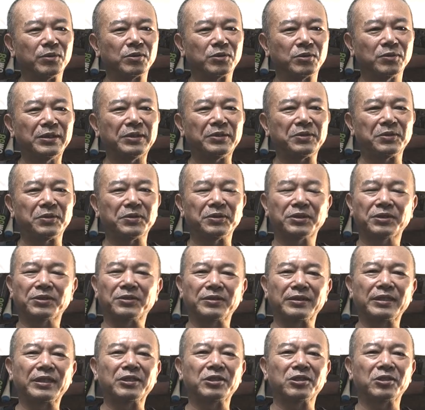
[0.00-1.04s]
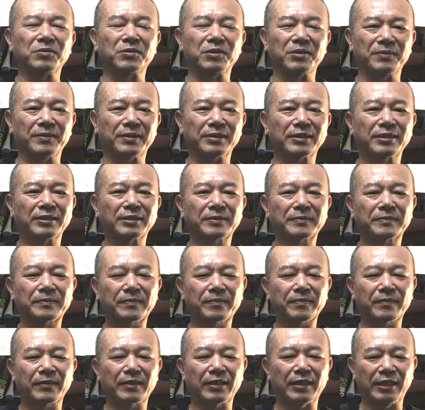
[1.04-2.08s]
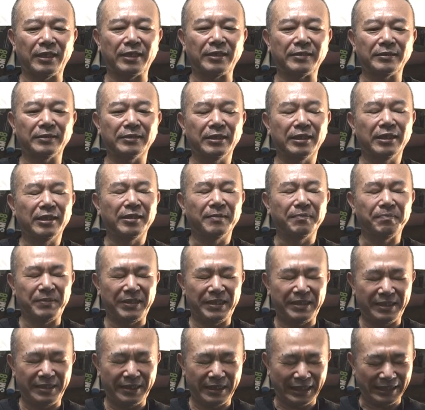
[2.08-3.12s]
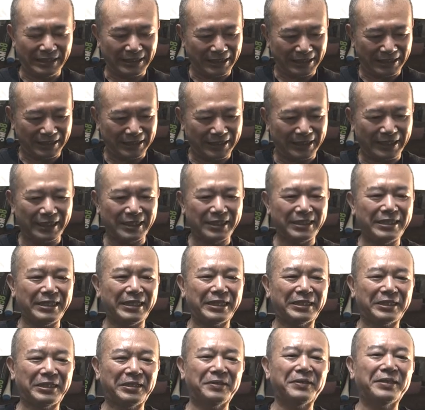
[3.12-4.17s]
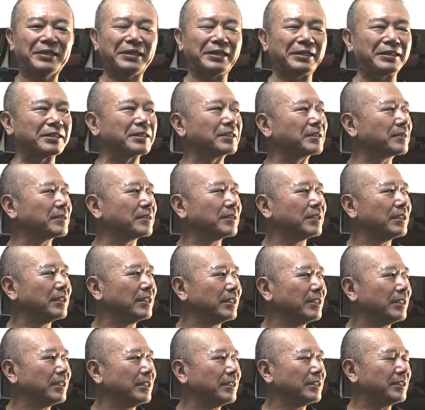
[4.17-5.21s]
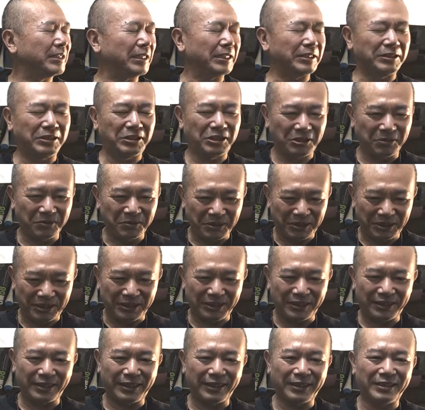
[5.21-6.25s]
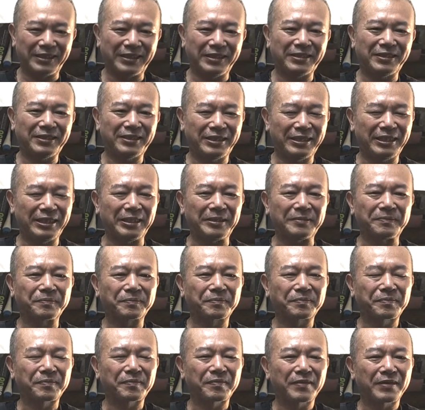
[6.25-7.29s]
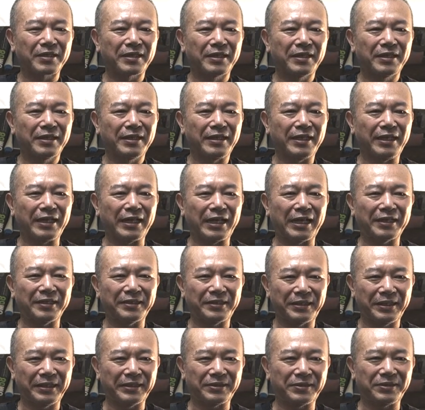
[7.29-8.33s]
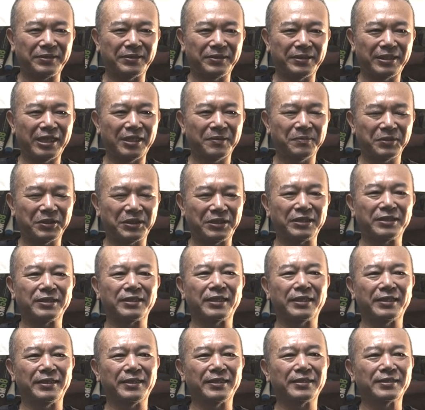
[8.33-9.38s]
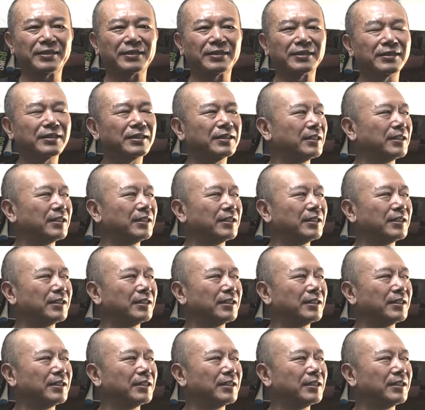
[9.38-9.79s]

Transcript: 僕はよろしくないと思います、はい、みんな真剣にやってるわけです。選手も真剣ですし、判定する側も真剣です。